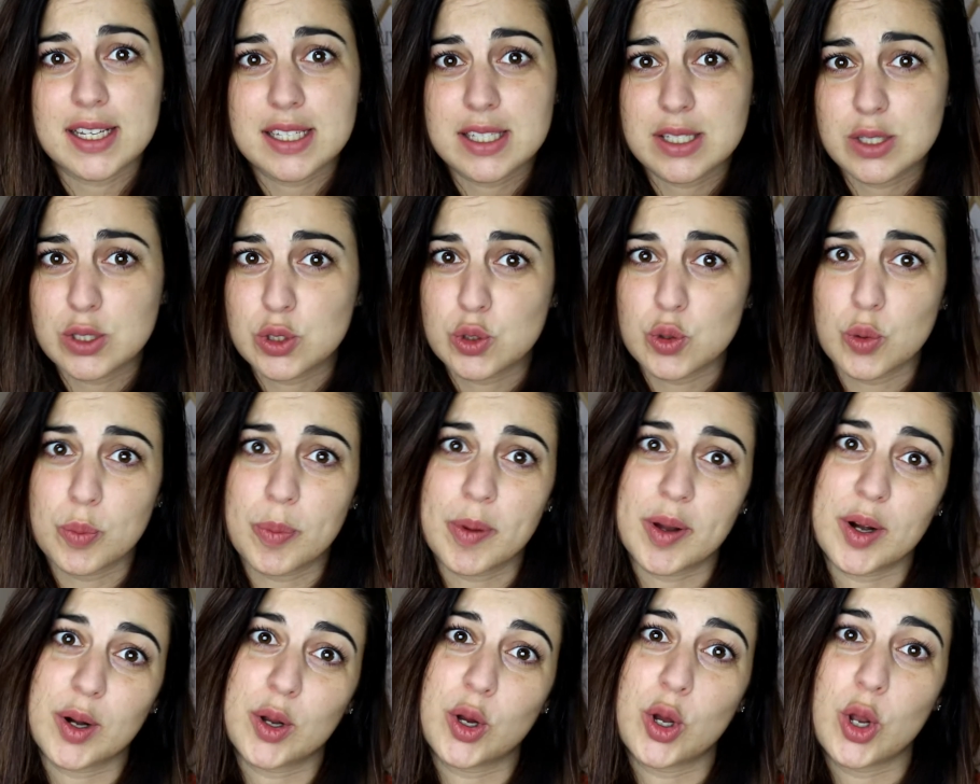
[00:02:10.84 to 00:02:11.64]

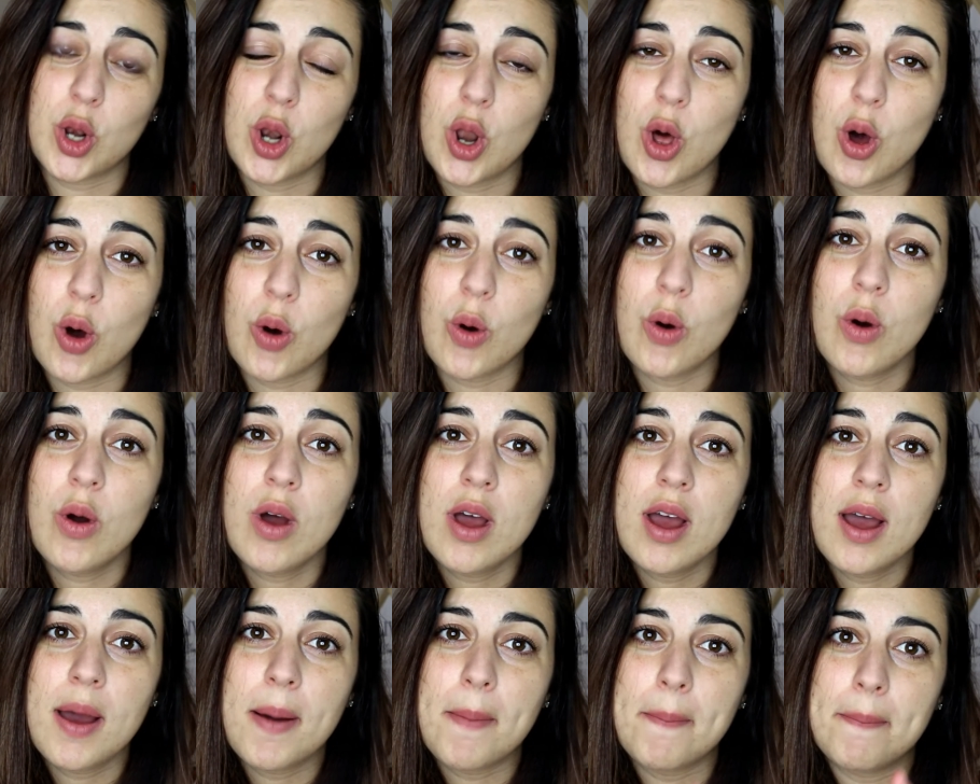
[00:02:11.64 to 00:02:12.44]
super glow,
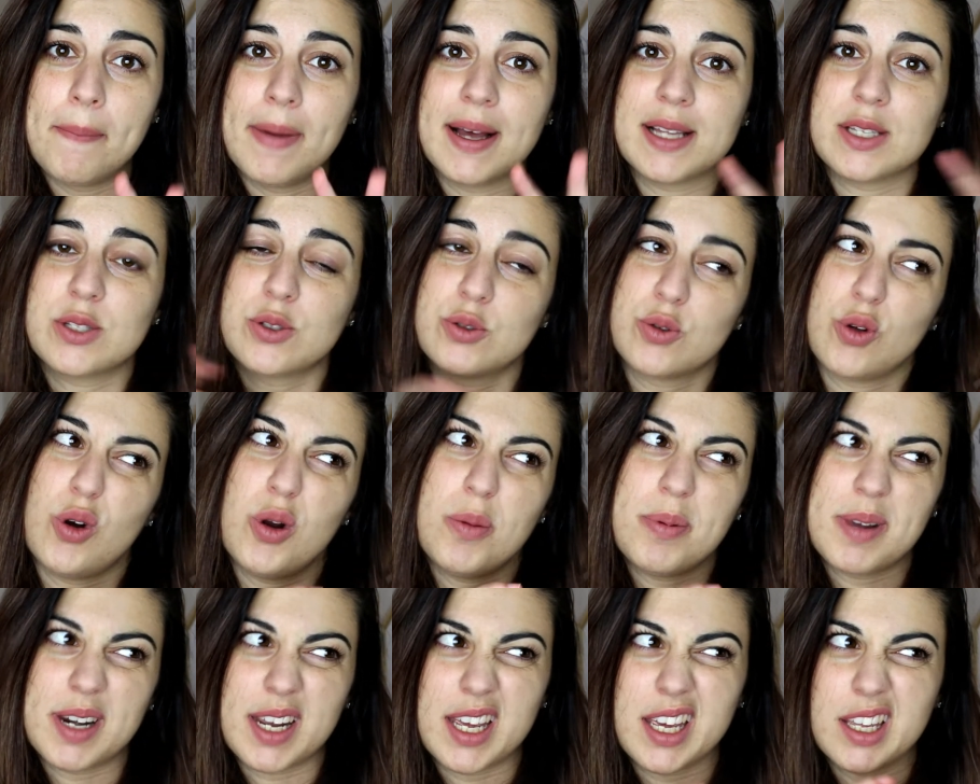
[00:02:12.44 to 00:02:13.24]
ma
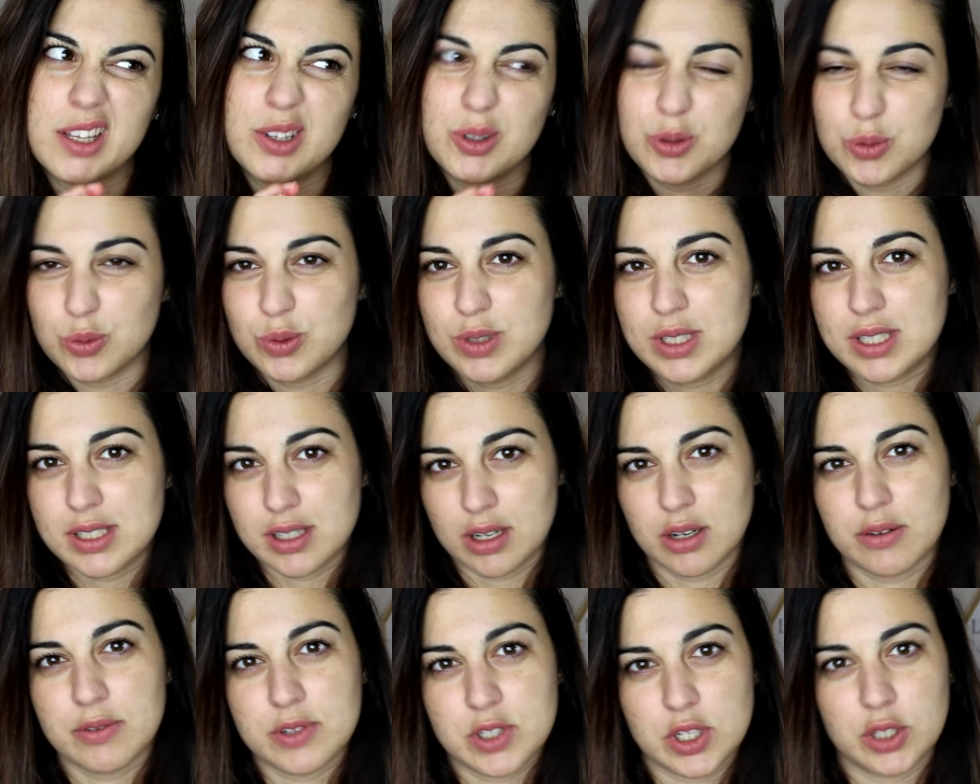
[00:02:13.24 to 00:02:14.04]
solo perché tutti
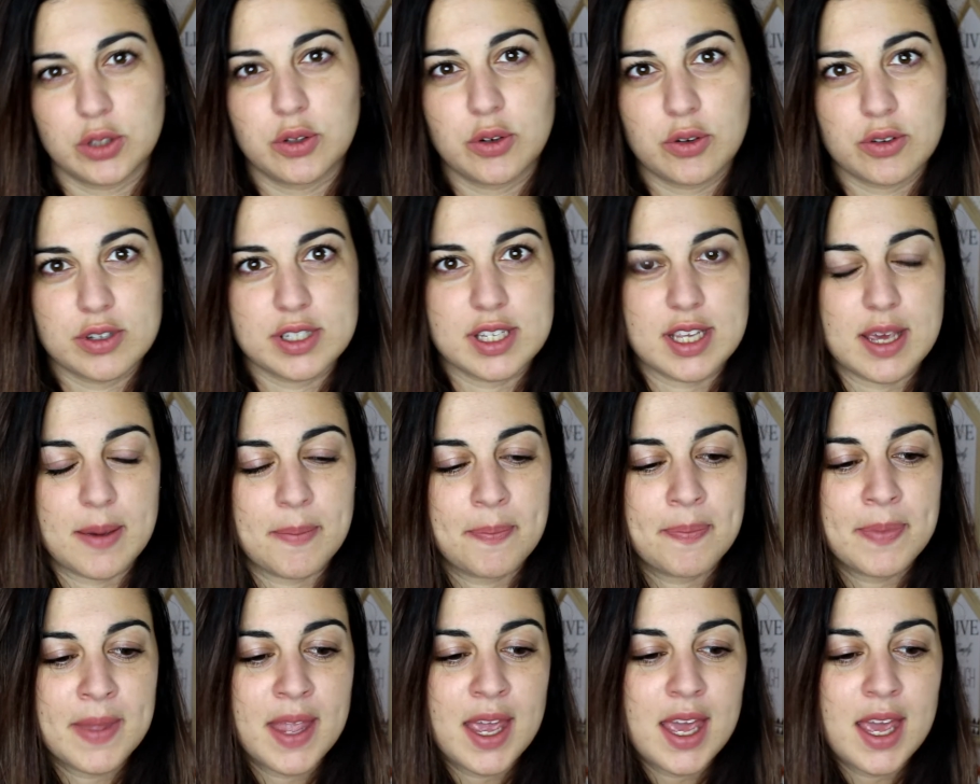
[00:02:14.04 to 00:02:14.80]
stanno facendo così.